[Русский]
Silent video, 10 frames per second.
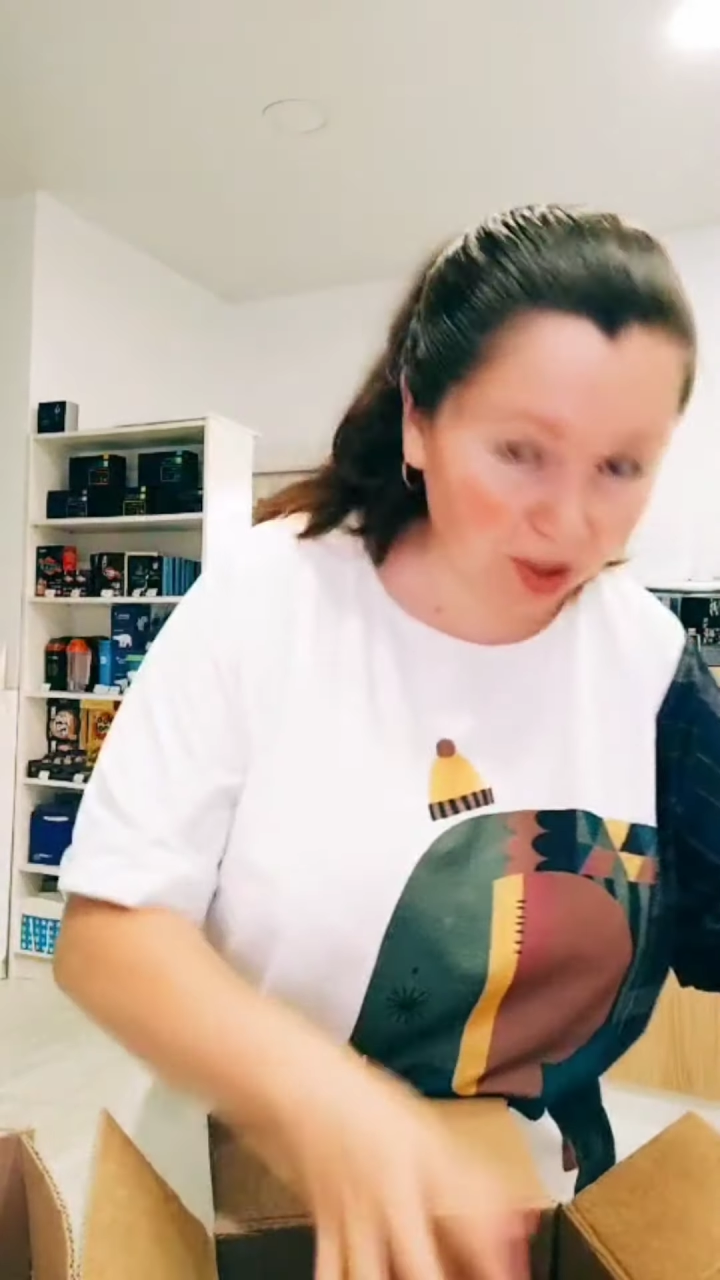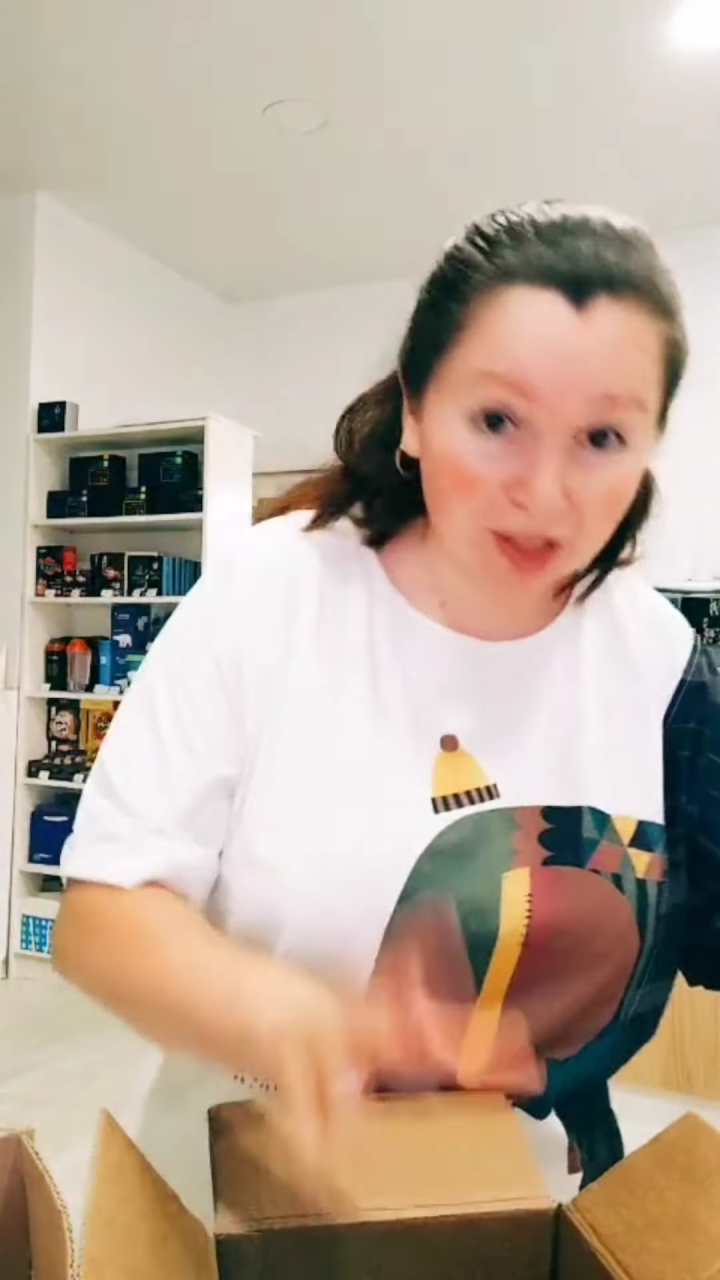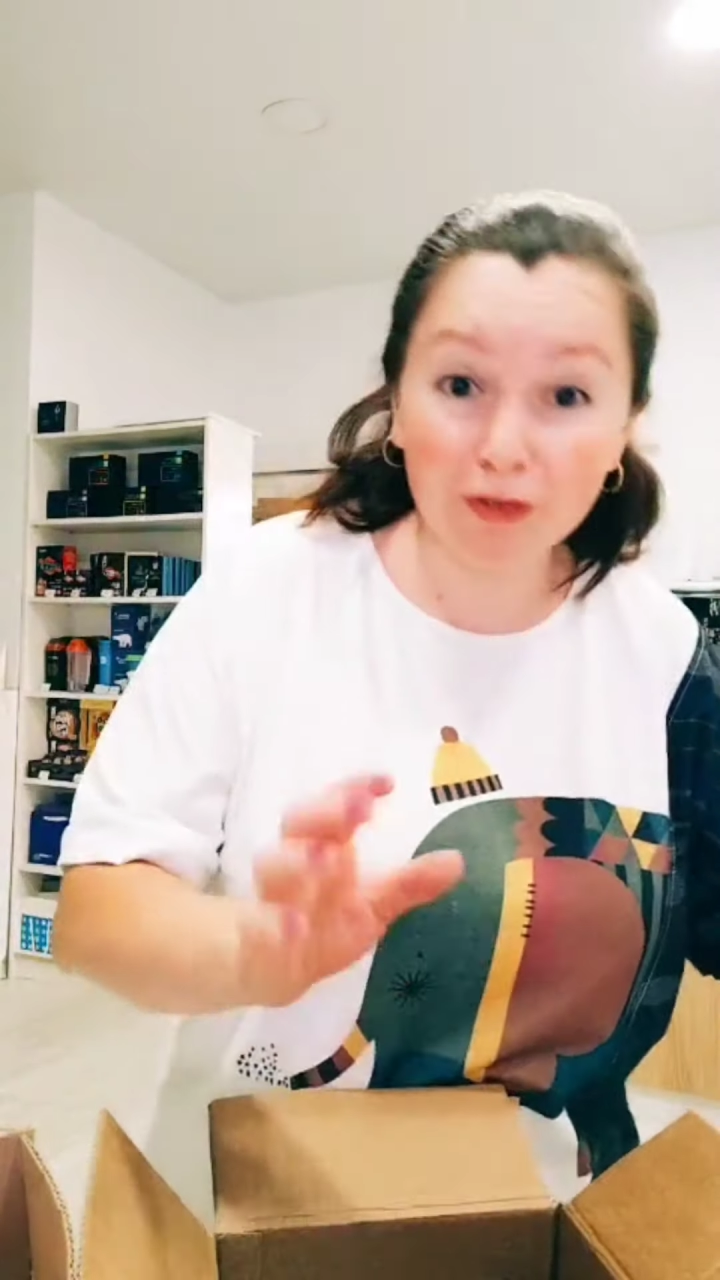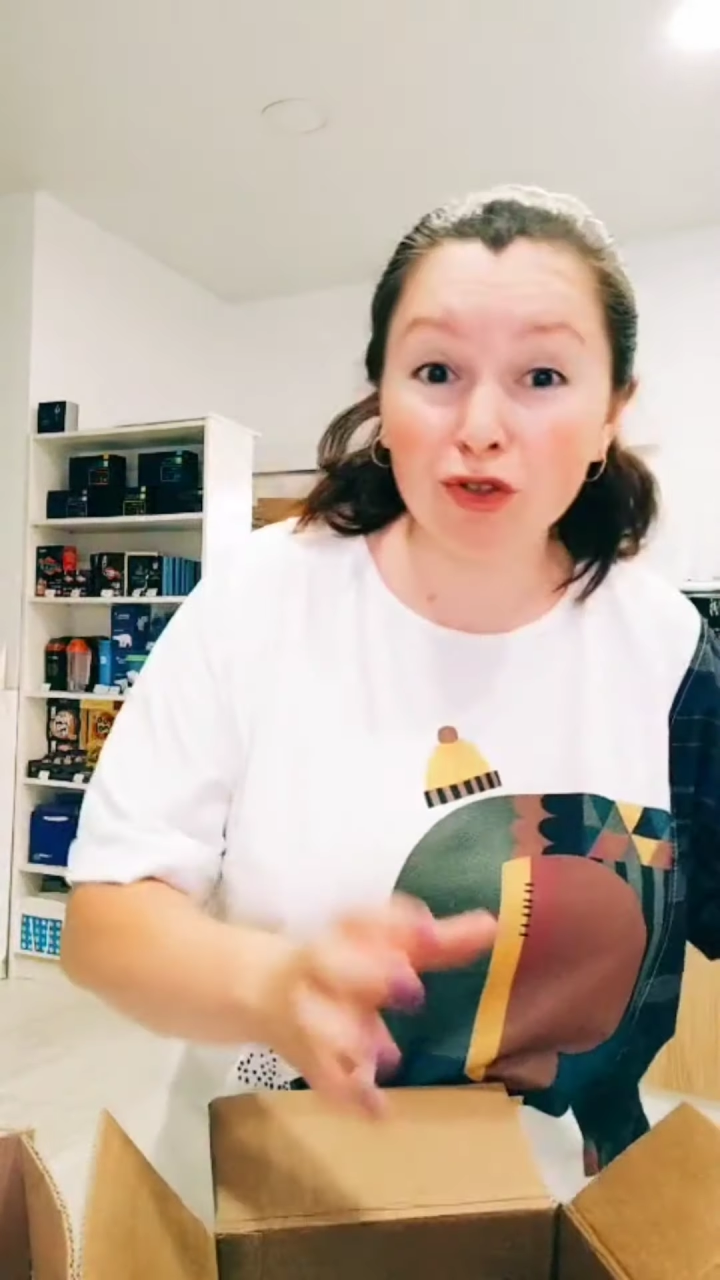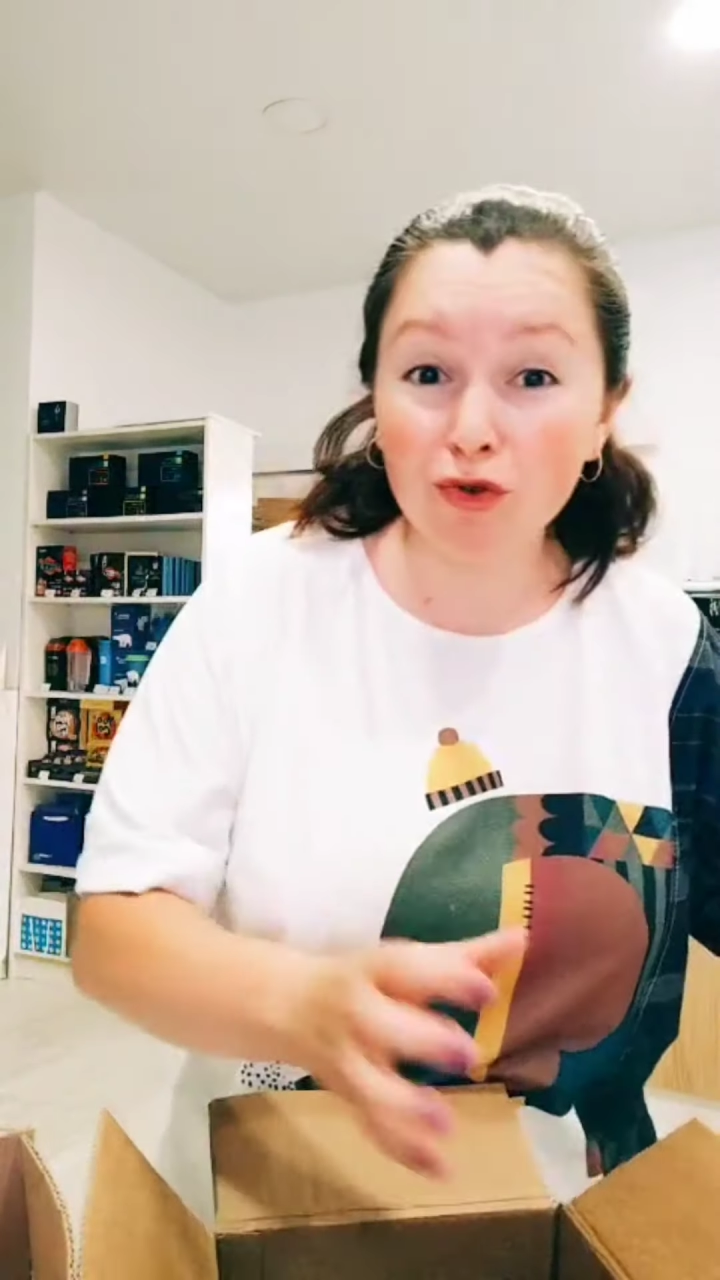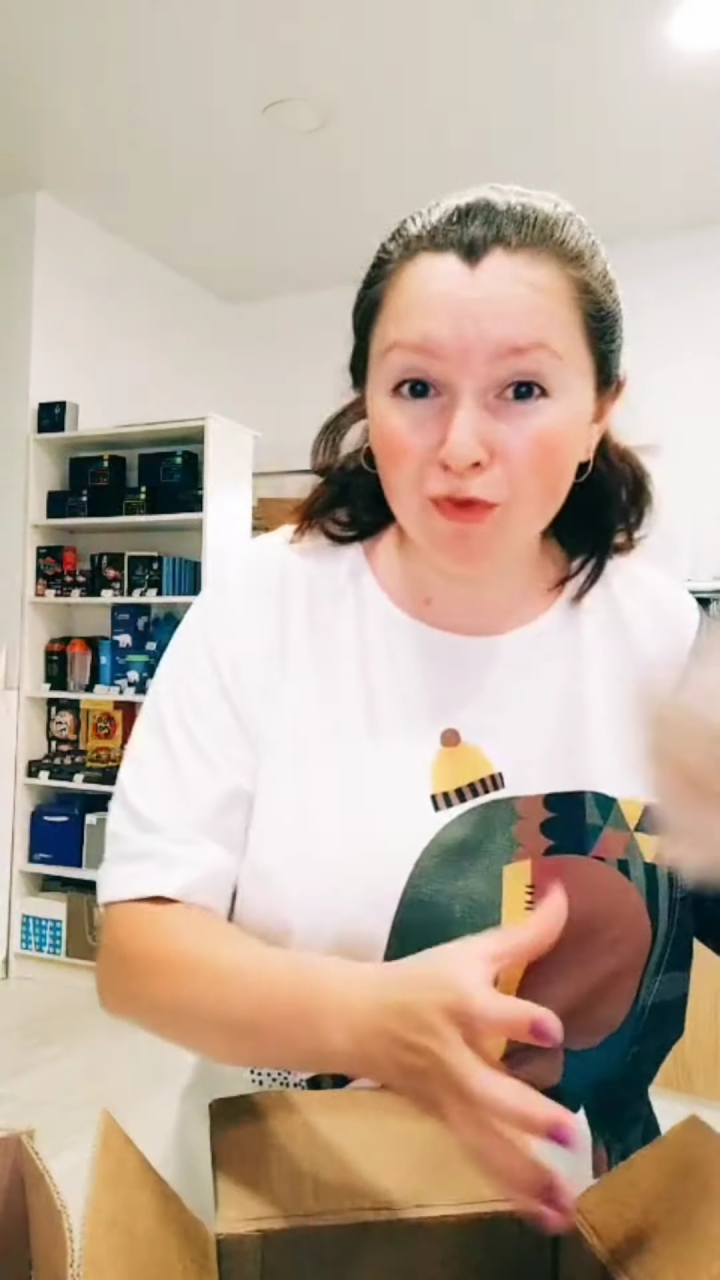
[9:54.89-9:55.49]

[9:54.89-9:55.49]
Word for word: когда все